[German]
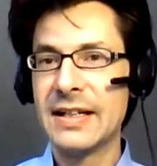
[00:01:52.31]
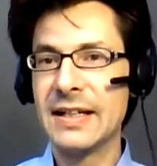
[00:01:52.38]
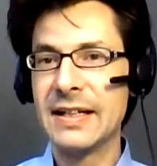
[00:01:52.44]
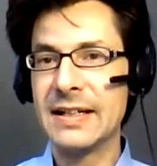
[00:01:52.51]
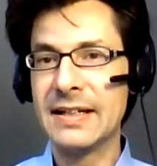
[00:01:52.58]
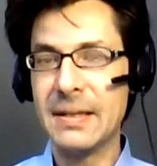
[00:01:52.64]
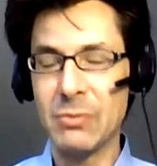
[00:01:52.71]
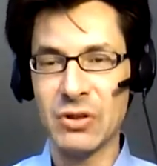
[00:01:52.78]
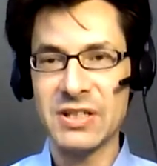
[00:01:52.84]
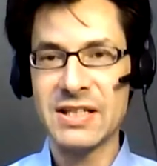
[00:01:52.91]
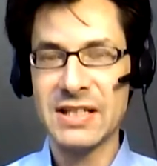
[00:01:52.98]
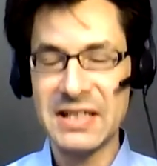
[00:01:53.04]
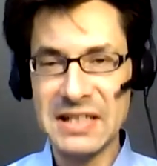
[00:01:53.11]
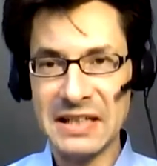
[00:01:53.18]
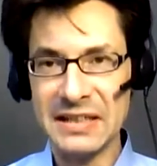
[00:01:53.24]
äh,
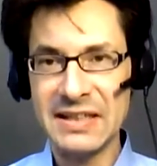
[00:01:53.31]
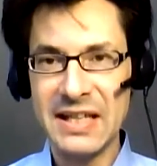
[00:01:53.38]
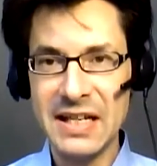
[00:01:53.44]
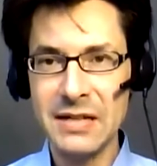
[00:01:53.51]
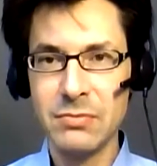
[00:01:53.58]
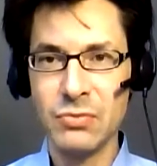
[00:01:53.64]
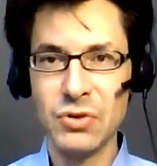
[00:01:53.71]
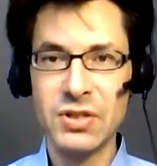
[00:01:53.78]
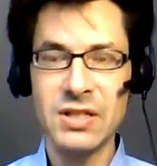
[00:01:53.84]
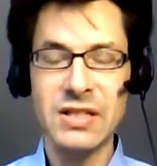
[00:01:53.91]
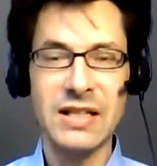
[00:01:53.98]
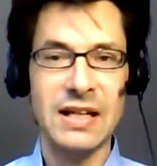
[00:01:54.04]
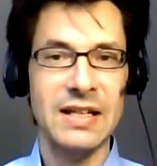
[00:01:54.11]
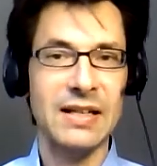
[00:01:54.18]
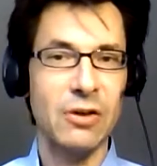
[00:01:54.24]
demonstrieren gehen müssen,
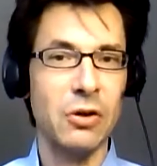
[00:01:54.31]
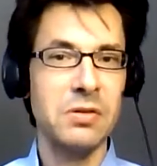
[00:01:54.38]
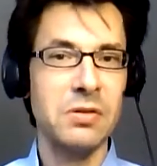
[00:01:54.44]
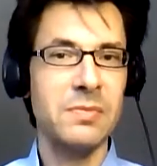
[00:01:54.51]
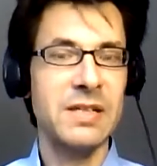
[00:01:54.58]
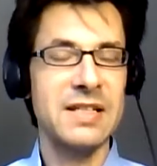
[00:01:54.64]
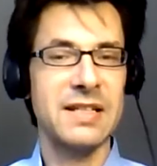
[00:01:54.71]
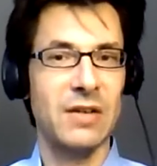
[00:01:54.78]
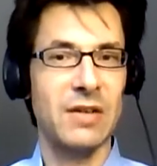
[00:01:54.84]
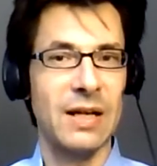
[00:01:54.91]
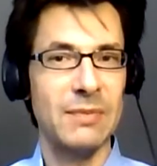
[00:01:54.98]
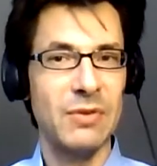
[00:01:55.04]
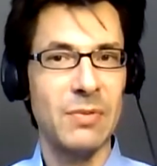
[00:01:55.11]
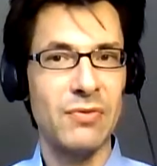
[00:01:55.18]
dann könnte man sich auch einfach